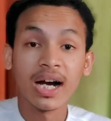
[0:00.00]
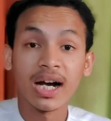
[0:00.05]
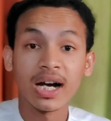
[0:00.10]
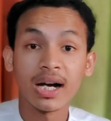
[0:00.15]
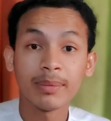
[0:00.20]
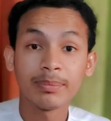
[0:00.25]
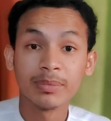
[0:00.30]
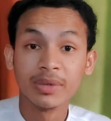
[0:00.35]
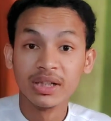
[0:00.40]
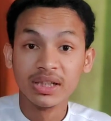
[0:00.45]

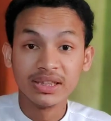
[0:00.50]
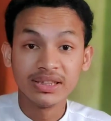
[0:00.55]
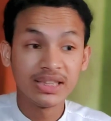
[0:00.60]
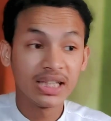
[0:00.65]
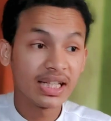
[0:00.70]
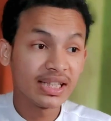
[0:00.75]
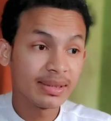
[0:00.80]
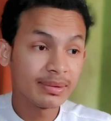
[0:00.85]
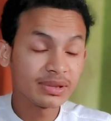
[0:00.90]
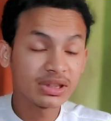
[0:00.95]
अब ये
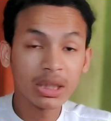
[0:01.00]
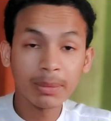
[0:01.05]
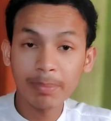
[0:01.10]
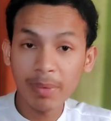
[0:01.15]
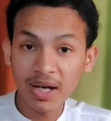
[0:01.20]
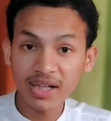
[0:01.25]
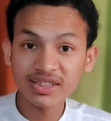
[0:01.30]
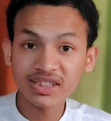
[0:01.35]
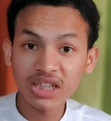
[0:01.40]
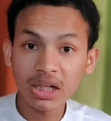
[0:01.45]
सिर्फ
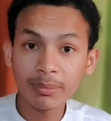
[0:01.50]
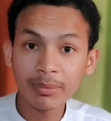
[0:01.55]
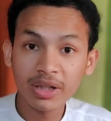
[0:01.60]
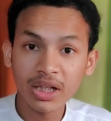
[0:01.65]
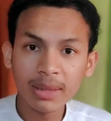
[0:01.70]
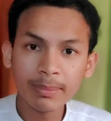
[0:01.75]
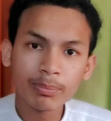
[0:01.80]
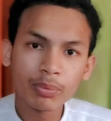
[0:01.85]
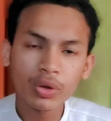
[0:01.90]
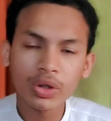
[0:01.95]
पाकिस्तान में नहीं
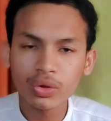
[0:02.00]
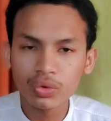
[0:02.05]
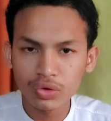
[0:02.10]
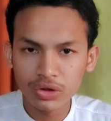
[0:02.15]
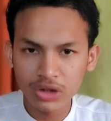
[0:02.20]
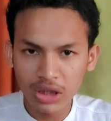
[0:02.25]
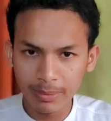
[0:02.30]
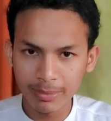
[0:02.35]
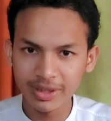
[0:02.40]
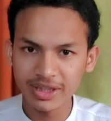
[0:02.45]
पूरी
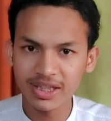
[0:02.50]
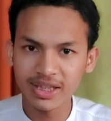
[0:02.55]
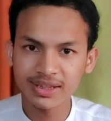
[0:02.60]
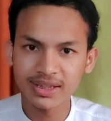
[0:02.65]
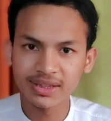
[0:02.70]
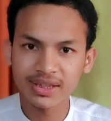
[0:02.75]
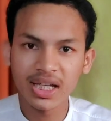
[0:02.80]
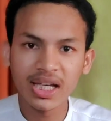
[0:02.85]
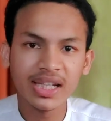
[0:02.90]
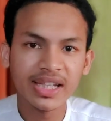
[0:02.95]
दुनिया में दिया
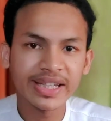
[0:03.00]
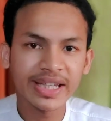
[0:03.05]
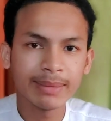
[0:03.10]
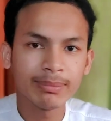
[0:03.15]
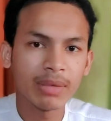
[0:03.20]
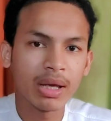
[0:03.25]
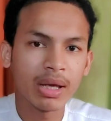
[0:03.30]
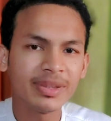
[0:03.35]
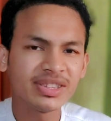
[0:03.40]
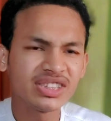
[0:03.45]
जाता है लेकिन
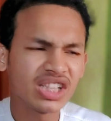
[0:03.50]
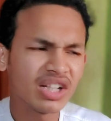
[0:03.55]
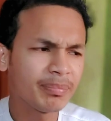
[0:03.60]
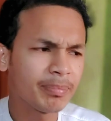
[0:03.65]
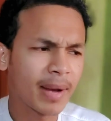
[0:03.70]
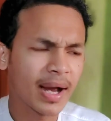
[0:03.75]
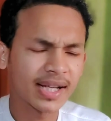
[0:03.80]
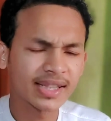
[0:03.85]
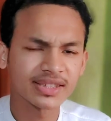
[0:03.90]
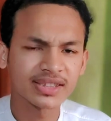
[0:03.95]
मैं सिर्फ
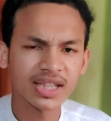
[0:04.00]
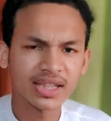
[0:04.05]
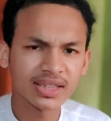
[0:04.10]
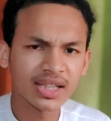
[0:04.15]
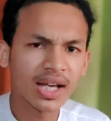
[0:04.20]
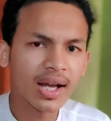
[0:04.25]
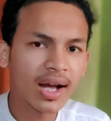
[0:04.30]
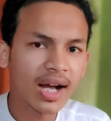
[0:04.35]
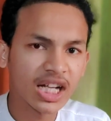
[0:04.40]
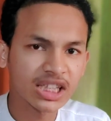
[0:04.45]
पाकिस्तान की
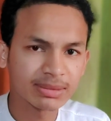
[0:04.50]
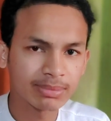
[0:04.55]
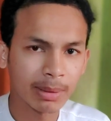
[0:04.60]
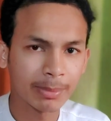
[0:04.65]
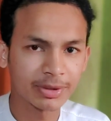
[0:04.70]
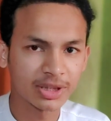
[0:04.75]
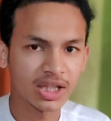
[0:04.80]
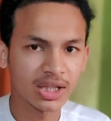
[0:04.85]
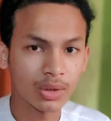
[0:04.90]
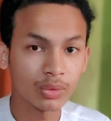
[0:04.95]
खास बात
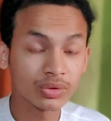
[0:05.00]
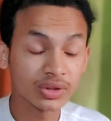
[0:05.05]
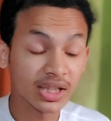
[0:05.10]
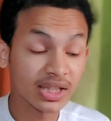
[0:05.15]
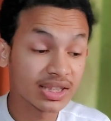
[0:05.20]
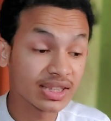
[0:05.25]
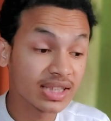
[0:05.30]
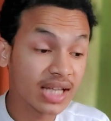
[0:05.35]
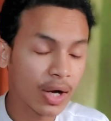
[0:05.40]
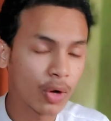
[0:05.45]
बता रहा हूँ कि
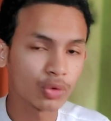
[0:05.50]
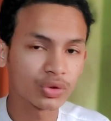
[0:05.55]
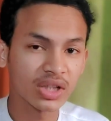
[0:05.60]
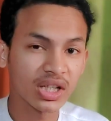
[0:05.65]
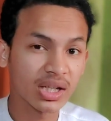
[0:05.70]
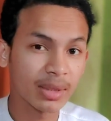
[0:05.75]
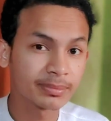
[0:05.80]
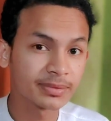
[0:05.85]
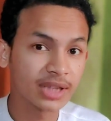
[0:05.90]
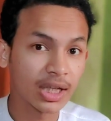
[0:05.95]
क्या होता है
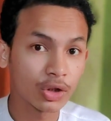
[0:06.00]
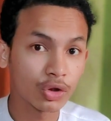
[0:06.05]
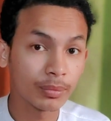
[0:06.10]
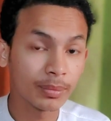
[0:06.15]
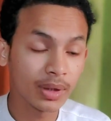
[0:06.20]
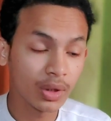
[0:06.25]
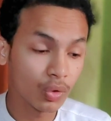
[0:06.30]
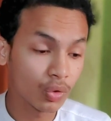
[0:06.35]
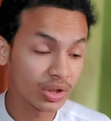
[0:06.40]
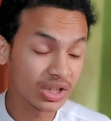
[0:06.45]
रमजानों में
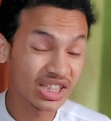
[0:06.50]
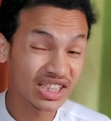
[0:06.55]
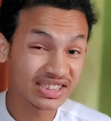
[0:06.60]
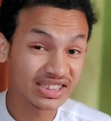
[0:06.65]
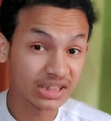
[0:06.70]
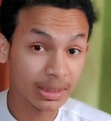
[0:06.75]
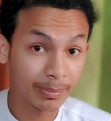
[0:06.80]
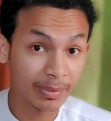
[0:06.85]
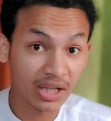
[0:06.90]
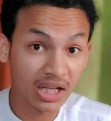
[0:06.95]
और ईद
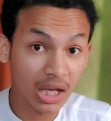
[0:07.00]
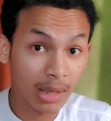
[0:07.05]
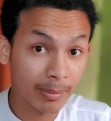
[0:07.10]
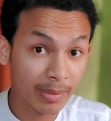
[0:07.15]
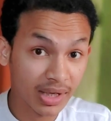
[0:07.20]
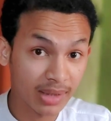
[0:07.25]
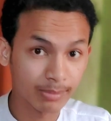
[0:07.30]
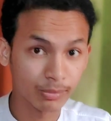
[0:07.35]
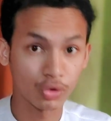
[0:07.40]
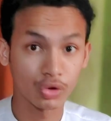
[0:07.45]
से पहले
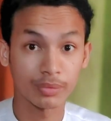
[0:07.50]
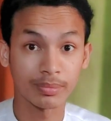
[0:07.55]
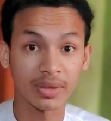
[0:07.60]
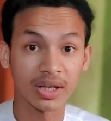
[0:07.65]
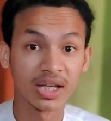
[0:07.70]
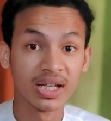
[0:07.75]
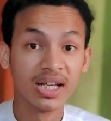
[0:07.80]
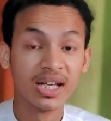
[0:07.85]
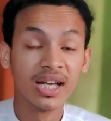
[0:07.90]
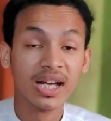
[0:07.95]
हमारे मुल्क में
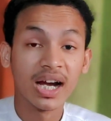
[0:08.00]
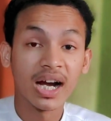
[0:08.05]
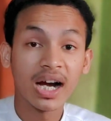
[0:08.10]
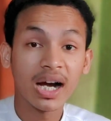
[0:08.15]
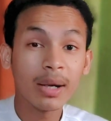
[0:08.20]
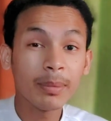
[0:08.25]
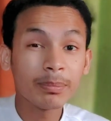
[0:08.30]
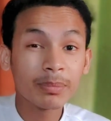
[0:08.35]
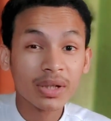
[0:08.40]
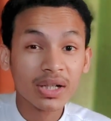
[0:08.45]

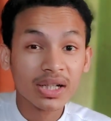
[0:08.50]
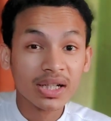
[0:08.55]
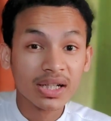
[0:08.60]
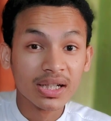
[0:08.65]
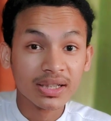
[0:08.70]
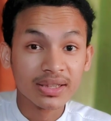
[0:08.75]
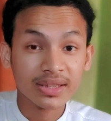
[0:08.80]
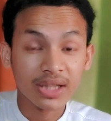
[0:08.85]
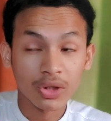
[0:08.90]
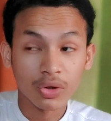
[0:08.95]
अब
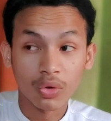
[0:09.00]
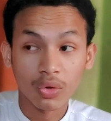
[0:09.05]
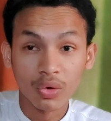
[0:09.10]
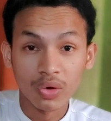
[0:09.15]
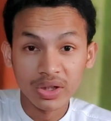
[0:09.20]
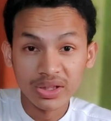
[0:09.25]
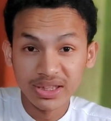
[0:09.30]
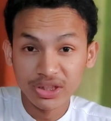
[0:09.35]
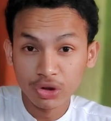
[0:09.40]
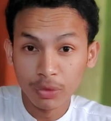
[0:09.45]
देखो
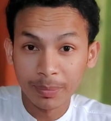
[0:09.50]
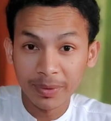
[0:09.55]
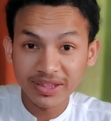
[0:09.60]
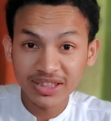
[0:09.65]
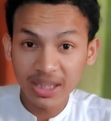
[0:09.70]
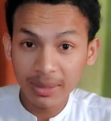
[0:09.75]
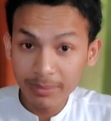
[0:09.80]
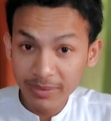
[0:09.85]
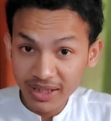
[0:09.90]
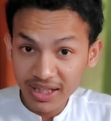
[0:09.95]
ये जो पैसे
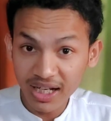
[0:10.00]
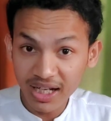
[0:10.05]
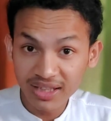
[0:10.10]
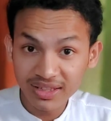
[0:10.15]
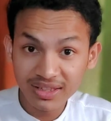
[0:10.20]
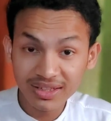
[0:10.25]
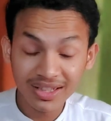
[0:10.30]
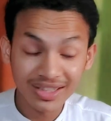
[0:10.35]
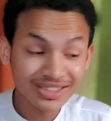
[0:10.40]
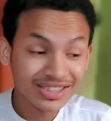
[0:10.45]
हम निकालते
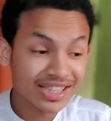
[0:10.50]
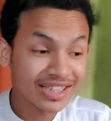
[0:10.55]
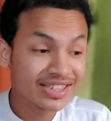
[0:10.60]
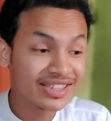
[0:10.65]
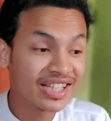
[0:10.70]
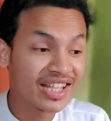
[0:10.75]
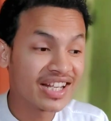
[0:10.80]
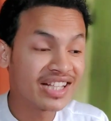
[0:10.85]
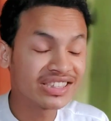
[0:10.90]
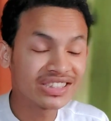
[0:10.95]
ना ये
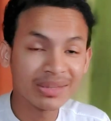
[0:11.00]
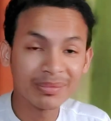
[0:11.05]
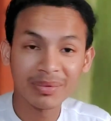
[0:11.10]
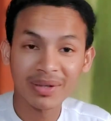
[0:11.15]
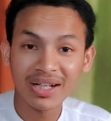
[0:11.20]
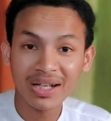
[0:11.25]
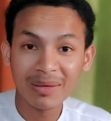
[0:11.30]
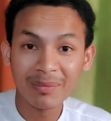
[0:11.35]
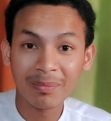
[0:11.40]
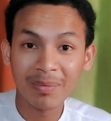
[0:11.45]
देने से
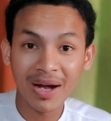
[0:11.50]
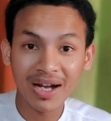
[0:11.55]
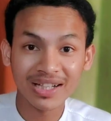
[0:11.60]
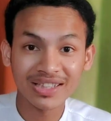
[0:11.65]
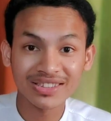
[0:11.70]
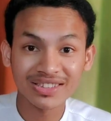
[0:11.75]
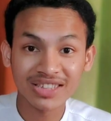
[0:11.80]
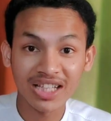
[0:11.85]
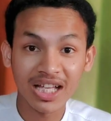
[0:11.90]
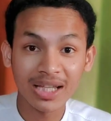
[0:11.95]
पहले
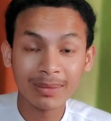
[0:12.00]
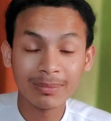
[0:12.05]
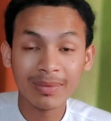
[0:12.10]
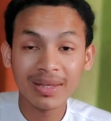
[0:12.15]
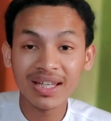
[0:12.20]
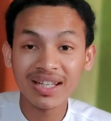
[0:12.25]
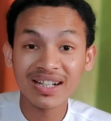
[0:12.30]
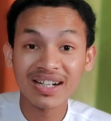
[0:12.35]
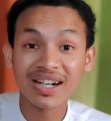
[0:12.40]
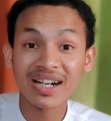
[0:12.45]
पाकिस्तान में
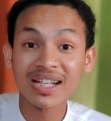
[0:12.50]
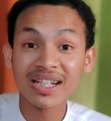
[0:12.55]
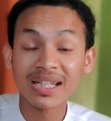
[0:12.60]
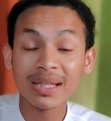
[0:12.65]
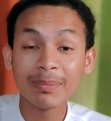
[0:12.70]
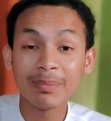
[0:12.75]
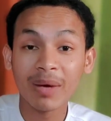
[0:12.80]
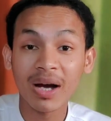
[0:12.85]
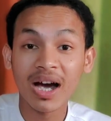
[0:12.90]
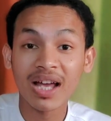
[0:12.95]

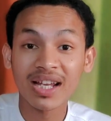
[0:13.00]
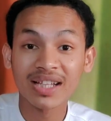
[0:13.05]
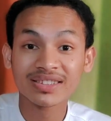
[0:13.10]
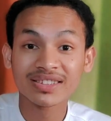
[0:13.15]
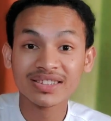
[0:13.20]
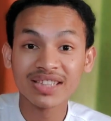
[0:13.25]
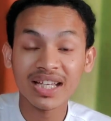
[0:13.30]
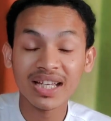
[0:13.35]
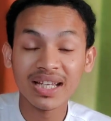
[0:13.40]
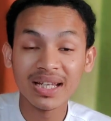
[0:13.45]
गरीब अलग
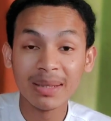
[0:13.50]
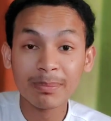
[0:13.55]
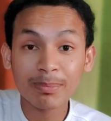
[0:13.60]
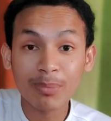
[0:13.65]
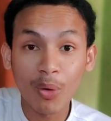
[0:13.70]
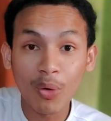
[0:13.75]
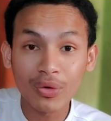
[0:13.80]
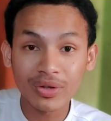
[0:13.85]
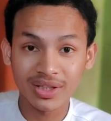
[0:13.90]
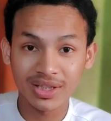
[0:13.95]
से
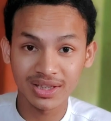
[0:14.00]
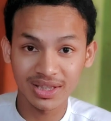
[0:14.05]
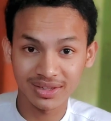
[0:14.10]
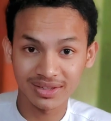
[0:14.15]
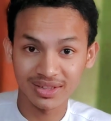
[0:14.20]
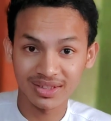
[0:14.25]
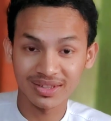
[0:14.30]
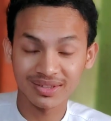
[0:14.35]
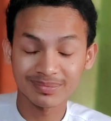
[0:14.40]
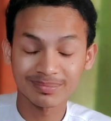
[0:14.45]
इम्पोर्ट किए
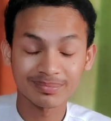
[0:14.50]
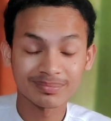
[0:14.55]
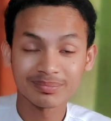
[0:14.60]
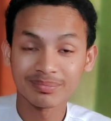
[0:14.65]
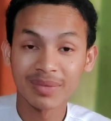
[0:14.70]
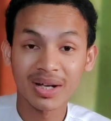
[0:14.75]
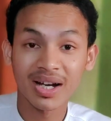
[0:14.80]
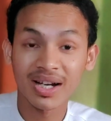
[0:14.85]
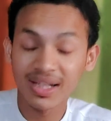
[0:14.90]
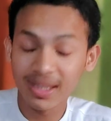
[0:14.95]
जाते हैं
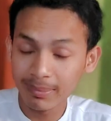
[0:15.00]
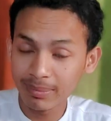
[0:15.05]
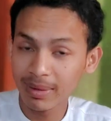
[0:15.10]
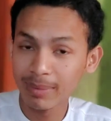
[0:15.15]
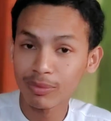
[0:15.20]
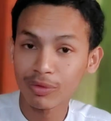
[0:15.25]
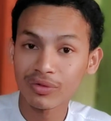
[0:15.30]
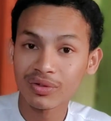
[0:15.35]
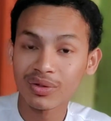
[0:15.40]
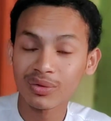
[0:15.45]
मैं गरीब नहीं
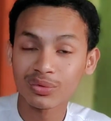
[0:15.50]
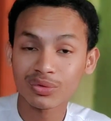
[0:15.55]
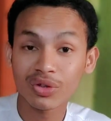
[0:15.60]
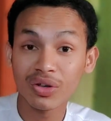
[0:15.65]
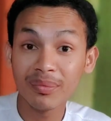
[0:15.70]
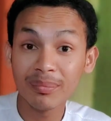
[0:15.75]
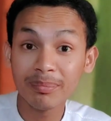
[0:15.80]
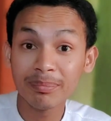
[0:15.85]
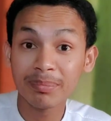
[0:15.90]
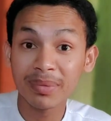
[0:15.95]
बोलूँ उनको
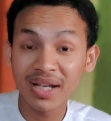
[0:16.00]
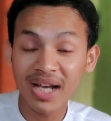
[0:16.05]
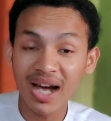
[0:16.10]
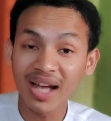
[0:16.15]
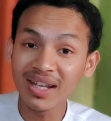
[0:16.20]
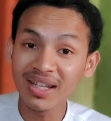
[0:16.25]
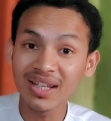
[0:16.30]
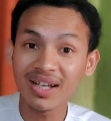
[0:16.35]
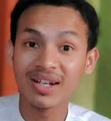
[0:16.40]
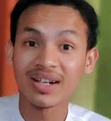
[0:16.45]

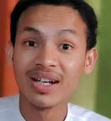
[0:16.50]
भिखारी